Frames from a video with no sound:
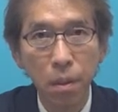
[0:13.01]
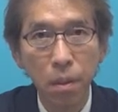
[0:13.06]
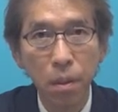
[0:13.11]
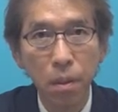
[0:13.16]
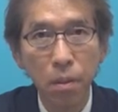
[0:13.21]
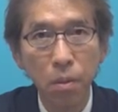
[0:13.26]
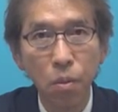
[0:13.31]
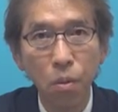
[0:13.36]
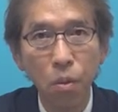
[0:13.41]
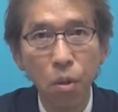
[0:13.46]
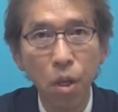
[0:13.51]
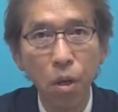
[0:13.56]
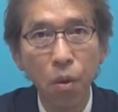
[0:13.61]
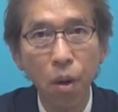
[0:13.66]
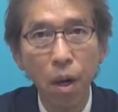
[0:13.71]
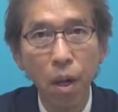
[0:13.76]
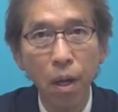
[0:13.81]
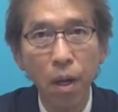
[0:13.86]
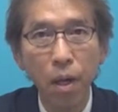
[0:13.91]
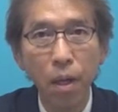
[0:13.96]
ここで
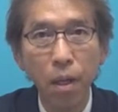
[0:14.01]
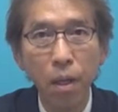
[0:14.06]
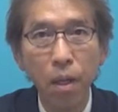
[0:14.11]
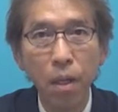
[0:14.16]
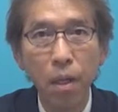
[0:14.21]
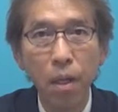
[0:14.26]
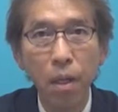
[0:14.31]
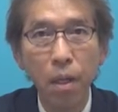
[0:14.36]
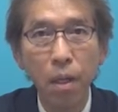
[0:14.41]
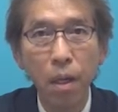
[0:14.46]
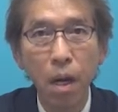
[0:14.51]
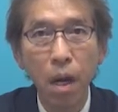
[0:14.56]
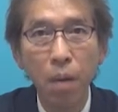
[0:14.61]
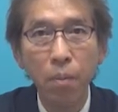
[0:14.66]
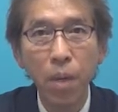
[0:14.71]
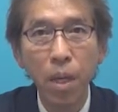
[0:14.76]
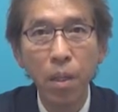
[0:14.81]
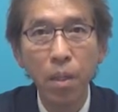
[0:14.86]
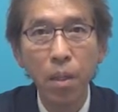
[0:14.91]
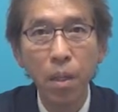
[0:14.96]
は画
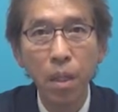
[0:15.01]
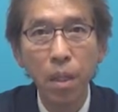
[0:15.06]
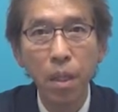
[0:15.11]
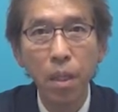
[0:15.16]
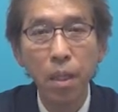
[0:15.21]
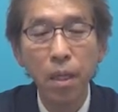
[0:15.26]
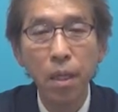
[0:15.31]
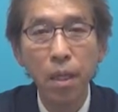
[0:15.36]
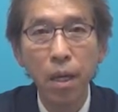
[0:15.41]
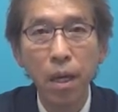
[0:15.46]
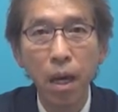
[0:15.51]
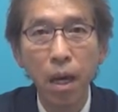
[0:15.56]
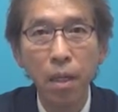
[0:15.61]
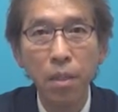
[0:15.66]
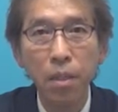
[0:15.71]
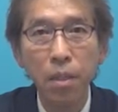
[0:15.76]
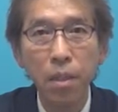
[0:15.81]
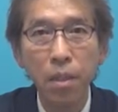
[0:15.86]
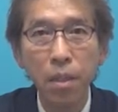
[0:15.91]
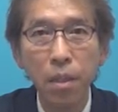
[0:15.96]
面に
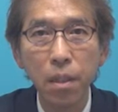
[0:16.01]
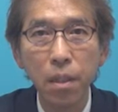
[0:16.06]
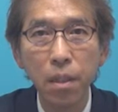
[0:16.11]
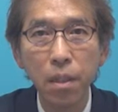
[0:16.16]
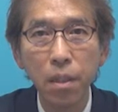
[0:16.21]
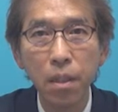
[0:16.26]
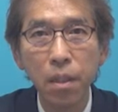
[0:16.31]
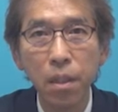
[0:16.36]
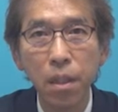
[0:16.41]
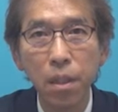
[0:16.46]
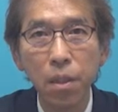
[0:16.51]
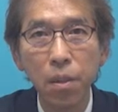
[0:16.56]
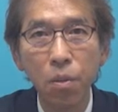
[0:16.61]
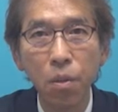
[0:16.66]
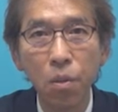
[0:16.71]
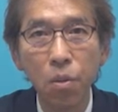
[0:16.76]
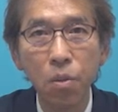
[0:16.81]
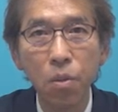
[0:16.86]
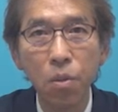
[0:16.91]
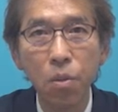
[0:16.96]

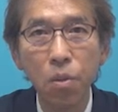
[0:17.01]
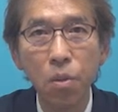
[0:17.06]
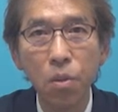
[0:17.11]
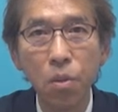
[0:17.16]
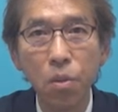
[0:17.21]
816